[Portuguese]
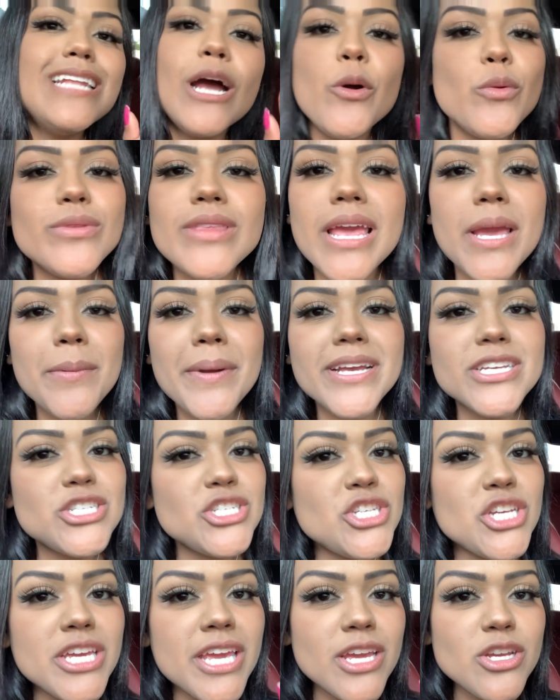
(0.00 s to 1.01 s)
não tem
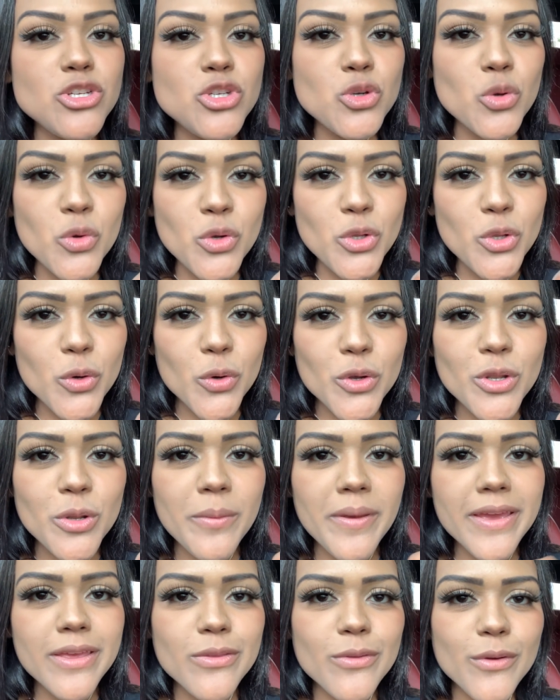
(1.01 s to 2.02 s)
mais Chicken Júnior
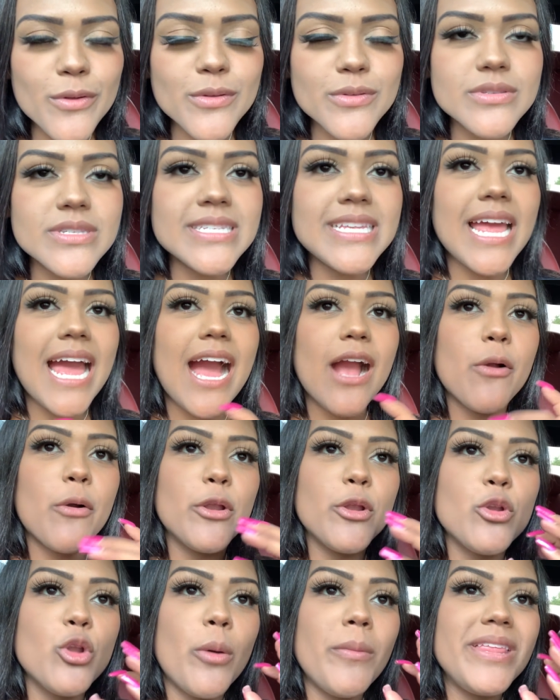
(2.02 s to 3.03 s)
no McDonald's.
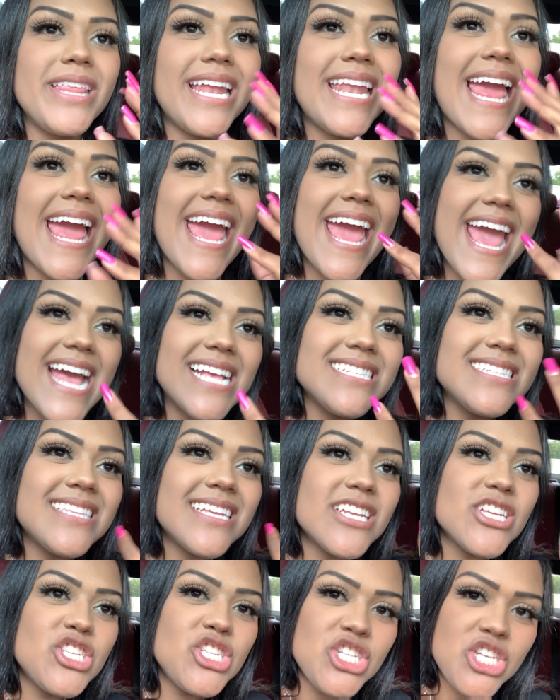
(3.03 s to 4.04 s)
Agora o nome dele é
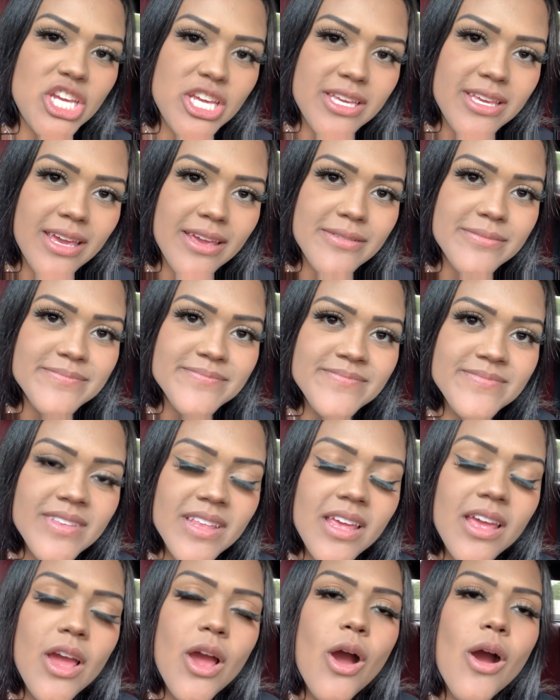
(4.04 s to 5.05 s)
Extra Chicken.
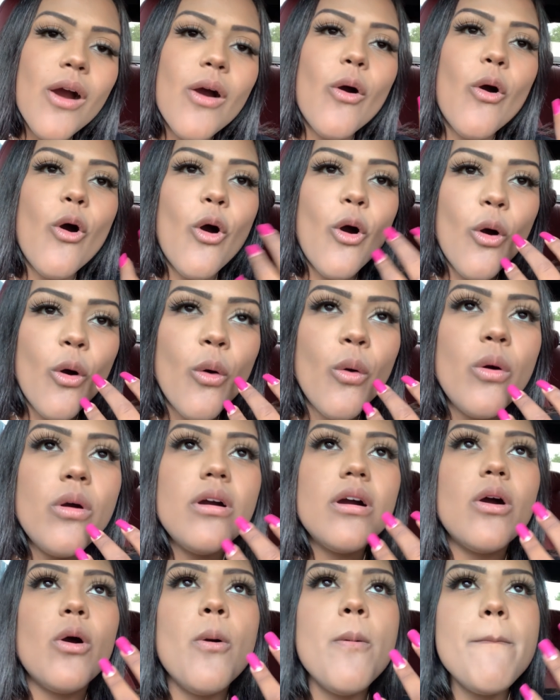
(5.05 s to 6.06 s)

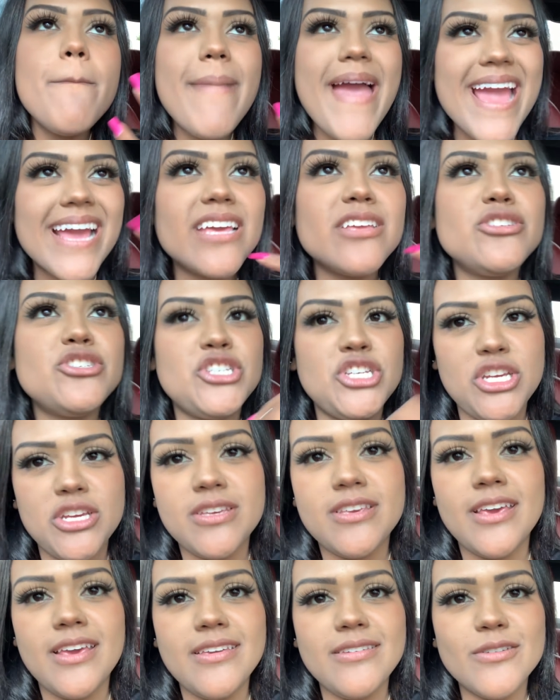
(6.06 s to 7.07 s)
Ou o Mac
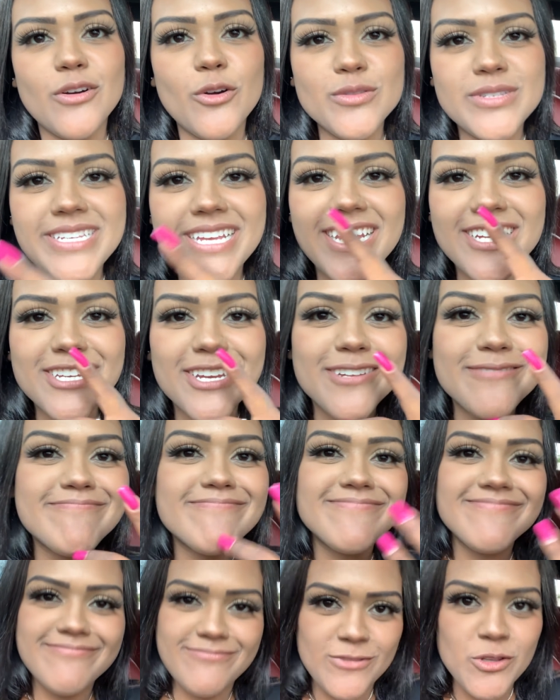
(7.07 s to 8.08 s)
Chicken, ou seja,
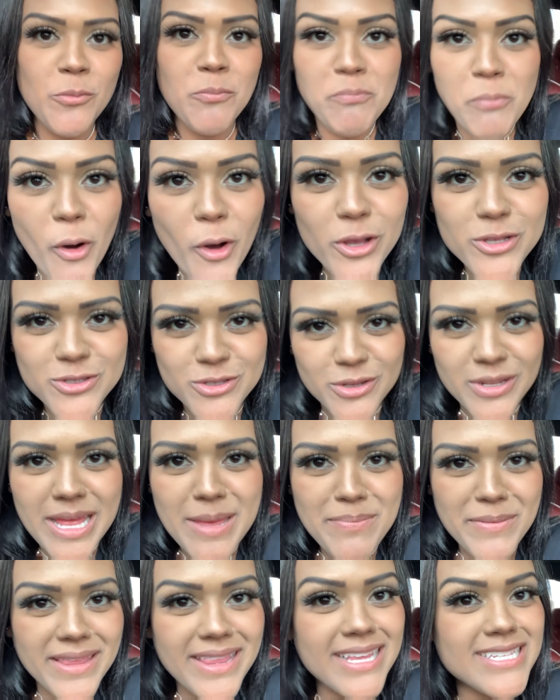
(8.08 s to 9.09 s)
não posso,
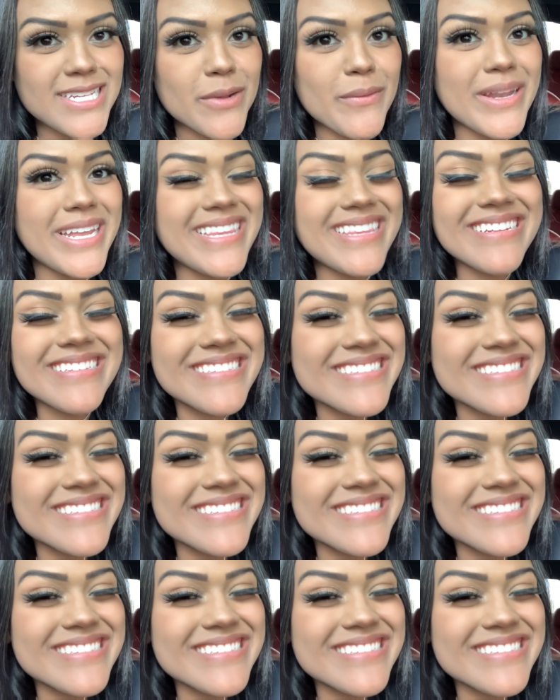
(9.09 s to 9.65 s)
né? Porque tem que ser com a letra